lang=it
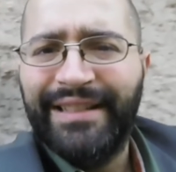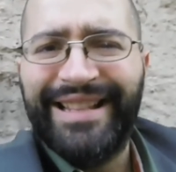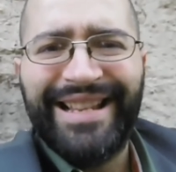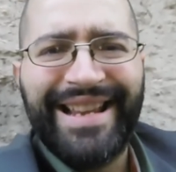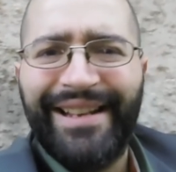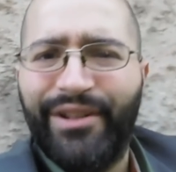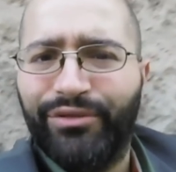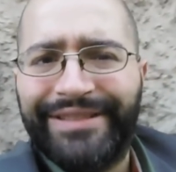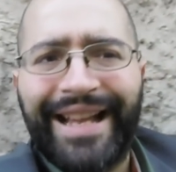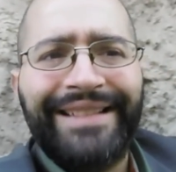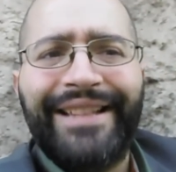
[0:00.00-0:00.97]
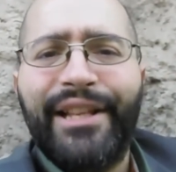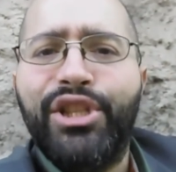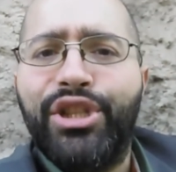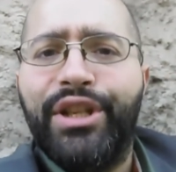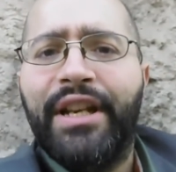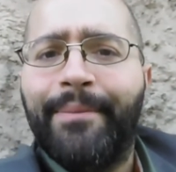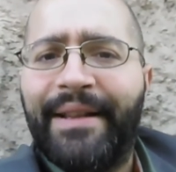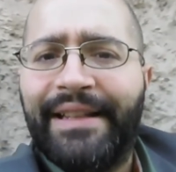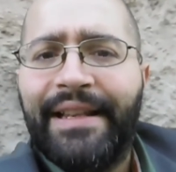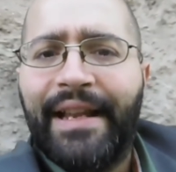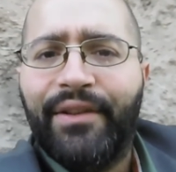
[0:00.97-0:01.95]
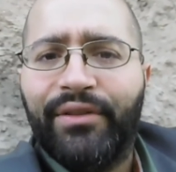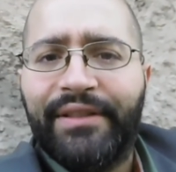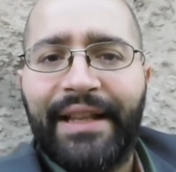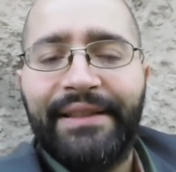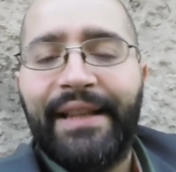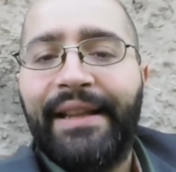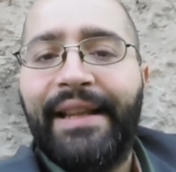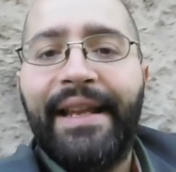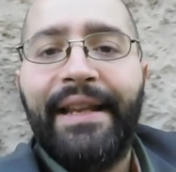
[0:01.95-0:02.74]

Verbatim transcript: degli anni Ottanta, il cinema degli anni Ottanta uh,